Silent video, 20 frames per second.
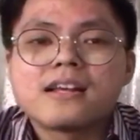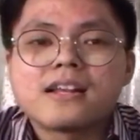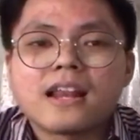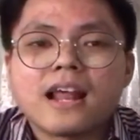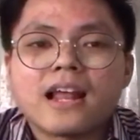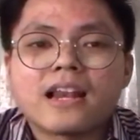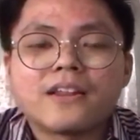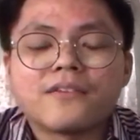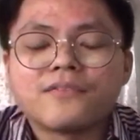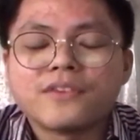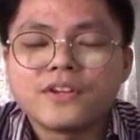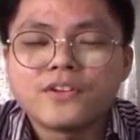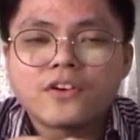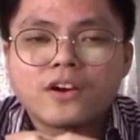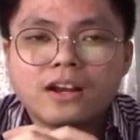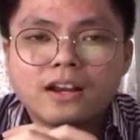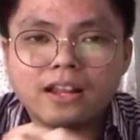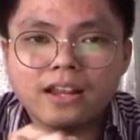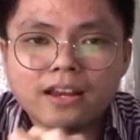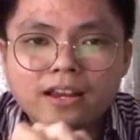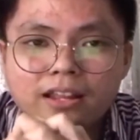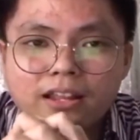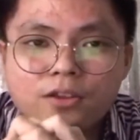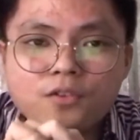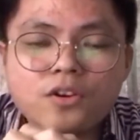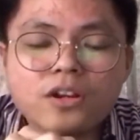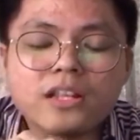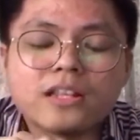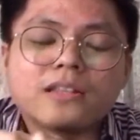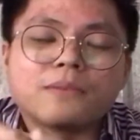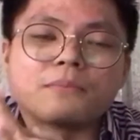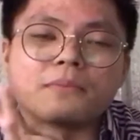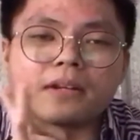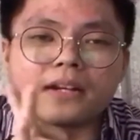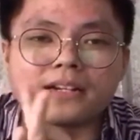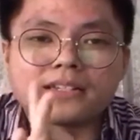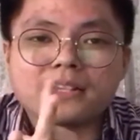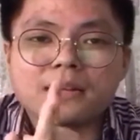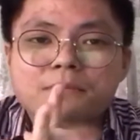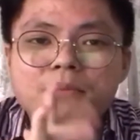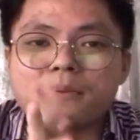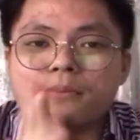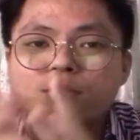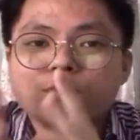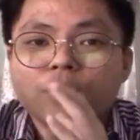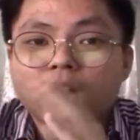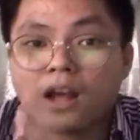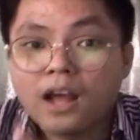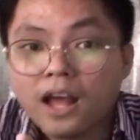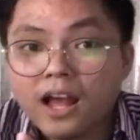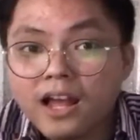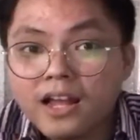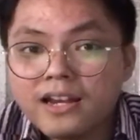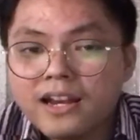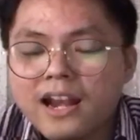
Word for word: Nah, di video kali ini gue ditemuin sama Bunga